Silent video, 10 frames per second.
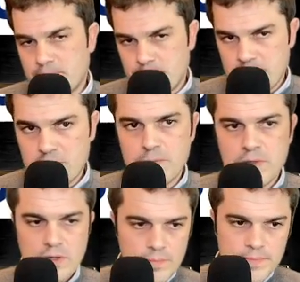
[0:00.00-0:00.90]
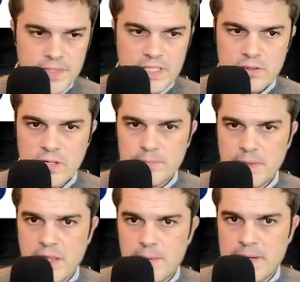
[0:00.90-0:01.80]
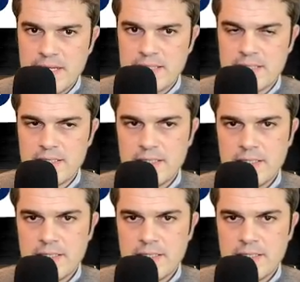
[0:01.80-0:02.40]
pero como digo, esas son las principales